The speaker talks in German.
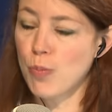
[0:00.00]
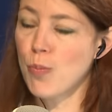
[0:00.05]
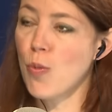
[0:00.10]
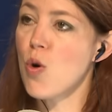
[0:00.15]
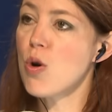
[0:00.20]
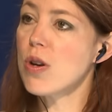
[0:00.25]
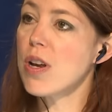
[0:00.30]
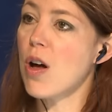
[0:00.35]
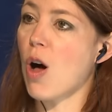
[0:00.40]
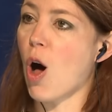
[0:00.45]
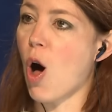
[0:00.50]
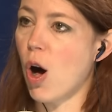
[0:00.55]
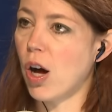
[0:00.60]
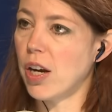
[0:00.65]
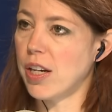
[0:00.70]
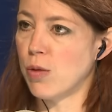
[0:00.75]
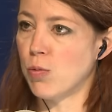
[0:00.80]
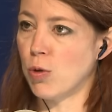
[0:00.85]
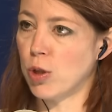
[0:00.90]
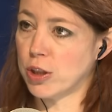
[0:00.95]
Hormone
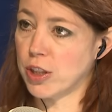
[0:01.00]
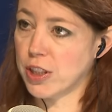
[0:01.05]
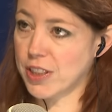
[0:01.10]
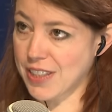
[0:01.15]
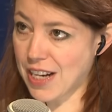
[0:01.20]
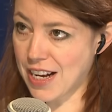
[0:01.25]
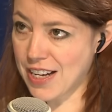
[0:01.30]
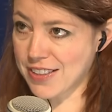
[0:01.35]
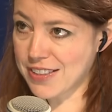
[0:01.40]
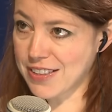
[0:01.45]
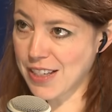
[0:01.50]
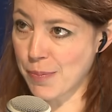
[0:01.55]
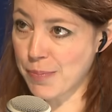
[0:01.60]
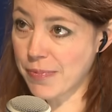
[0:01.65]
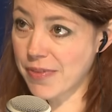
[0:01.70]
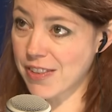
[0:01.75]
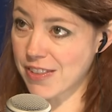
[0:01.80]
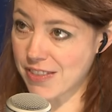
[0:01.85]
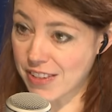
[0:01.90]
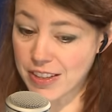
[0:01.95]
Hollywood-Stars
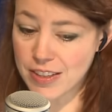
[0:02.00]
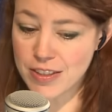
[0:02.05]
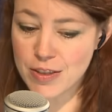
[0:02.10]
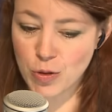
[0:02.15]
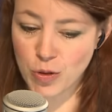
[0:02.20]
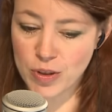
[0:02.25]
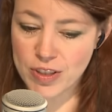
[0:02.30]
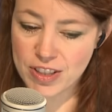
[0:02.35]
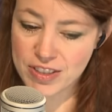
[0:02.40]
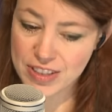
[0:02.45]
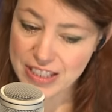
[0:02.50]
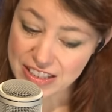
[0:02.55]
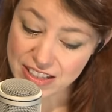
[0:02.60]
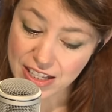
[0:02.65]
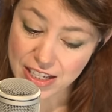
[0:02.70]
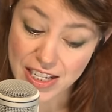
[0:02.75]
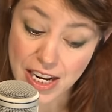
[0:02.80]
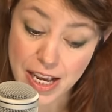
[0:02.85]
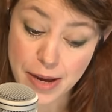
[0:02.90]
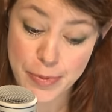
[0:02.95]
sind und die,
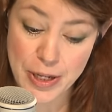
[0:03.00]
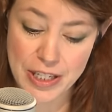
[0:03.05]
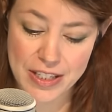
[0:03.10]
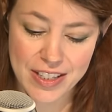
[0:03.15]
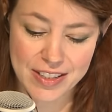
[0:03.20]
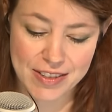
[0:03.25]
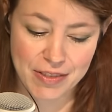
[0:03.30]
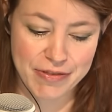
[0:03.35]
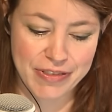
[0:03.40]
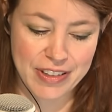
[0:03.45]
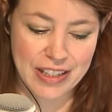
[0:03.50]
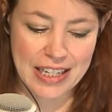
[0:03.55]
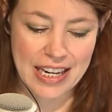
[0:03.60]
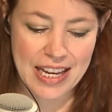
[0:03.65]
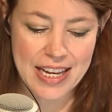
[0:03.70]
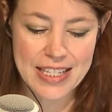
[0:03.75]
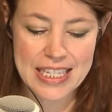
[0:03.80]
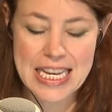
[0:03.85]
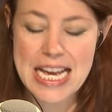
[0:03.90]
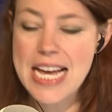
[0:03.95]
sie nehmen diesen
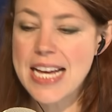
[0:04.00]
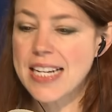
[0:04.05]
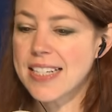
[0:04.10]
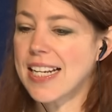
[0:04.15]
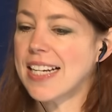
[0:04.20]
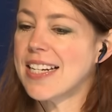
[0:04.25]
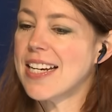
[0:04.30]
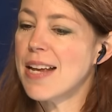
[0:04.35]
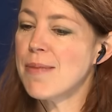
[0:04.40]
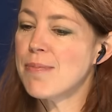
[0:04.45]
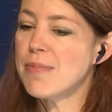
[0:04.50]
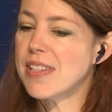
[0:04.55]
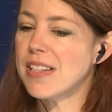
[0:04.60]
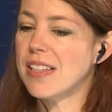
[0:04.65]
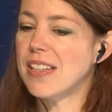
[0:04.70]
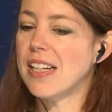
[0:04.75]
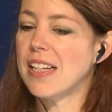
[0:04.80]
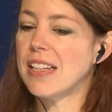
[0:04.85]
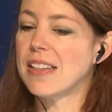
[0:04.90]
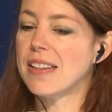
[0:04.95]
Vergleich, dann nehmen
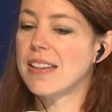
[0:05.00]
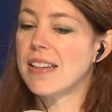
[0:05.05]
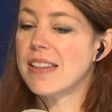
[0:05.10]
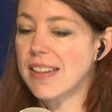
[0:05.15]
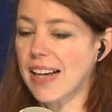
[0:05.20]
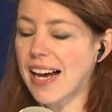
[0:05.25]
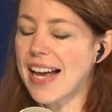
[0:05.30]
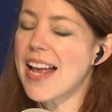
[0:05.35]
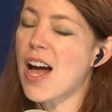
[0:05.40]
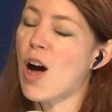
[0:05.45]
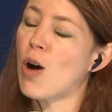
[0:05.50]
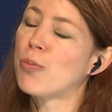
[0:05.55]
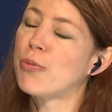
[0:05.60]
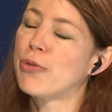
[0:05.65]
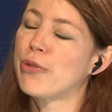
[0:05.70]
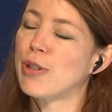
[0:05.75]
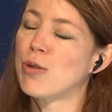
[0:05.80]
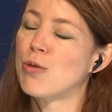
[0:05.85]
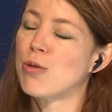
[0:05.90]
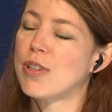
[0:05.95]
sie die drei
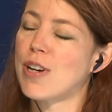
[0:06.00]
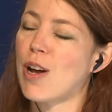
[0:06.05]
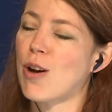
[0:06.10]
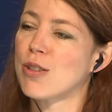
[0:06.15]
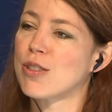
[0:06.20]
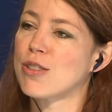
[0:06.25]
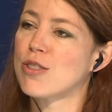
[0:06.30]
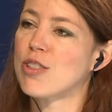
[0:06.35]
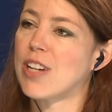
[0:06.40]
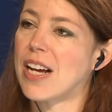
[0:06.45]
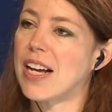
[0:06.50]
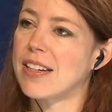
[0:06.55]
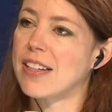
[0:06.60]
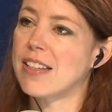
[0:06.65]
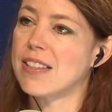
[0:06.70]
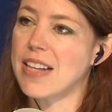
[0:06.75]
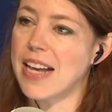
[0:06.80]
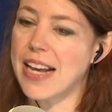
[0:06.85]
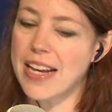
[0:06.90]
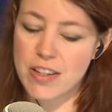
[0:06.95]
Hauptfiguren aus
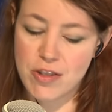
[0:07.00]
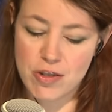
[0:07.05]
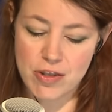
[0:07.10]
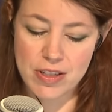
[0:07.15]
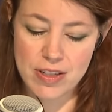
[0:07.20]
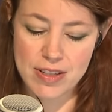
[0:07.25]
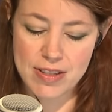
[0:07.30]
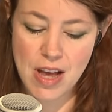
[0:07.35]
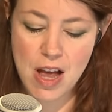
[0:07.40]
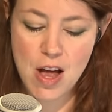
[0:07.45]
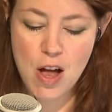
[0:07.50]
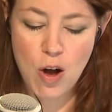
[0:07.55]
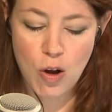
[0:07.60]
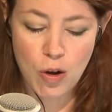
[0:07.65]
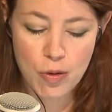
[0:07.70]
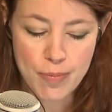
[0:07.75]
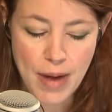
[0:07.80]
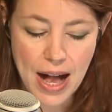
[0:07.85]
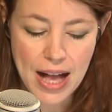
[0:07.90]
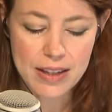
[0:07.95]
Charlie's Angels
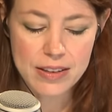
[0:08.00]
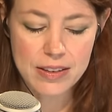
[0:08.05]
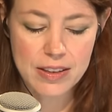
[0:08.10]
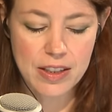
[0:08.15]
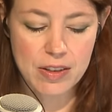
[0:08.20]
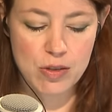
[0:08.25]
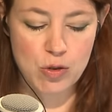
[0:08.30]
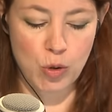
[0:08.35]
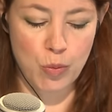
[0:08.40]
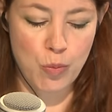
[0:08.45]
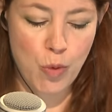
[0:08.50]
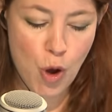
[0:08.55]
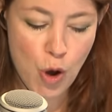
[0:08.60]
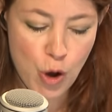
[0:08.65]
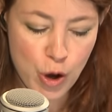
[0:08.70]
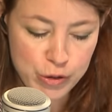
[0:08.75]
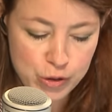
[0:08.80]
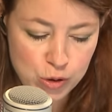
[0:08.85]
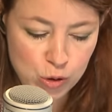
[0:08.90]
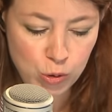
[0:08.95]
und machen die zum
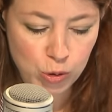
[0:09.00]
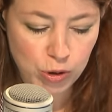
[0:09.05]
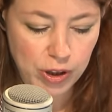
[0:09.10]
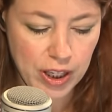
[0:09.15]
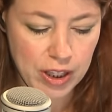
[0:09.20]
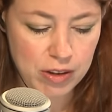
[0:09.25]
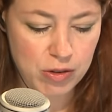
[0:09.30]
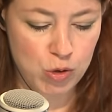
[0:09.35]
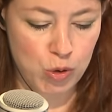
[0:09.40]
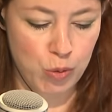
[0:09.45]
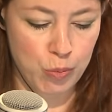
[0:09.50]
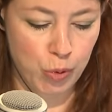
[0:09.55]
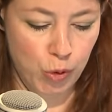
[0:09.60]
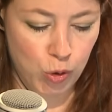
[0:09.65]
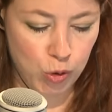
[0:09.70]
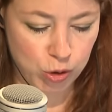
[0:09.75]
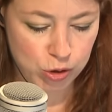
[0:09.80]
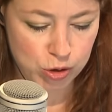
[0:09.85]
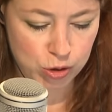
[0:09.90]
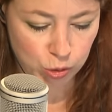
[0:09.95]
Östrogen, zum
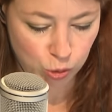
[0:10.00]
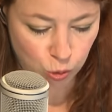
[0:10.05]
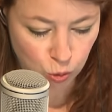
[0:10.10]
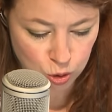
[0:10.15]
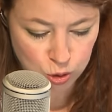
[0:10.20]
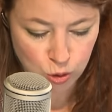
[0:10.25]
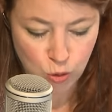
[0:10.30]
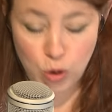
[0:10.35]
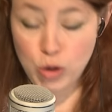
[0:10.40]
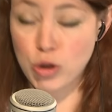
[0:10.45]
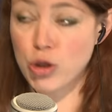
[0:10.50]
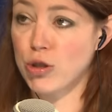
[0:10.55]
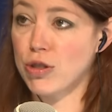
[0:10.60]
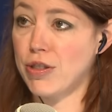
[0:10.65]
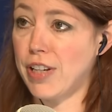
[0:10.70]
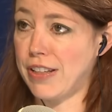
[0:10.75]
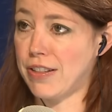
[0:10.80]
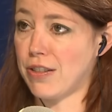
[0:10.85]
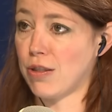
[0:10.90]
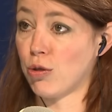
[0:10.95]
Progesteron und
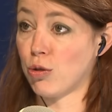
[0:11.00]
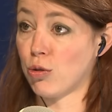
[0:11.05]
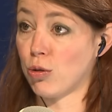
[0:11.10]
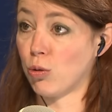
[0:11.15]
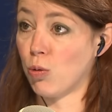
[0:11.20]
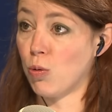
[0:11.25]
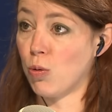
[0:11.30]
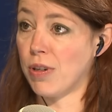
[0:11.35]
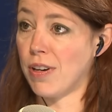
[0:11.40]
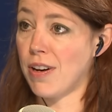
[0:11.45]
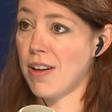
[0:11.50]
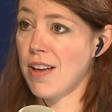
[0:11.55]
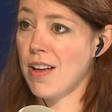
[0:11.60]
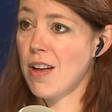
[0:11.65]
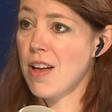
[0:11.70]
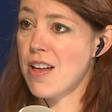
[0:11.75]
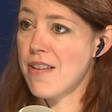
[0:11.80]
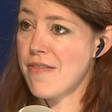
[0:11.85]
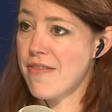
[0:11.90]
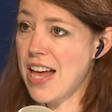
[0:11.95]
Testosteron.
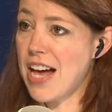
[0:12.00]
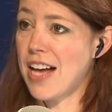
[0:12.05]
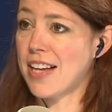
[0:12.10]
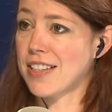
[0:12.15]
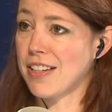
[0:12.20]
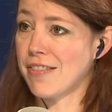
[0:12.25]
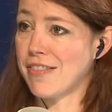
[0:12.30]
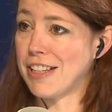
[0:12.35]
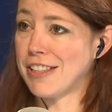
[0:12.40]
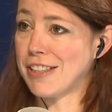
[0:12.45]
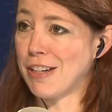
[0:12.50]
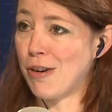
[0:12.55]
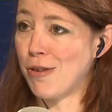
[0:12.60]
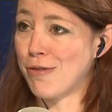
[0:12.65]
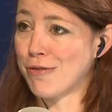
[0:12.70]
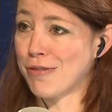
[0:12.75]
Wer hat da welche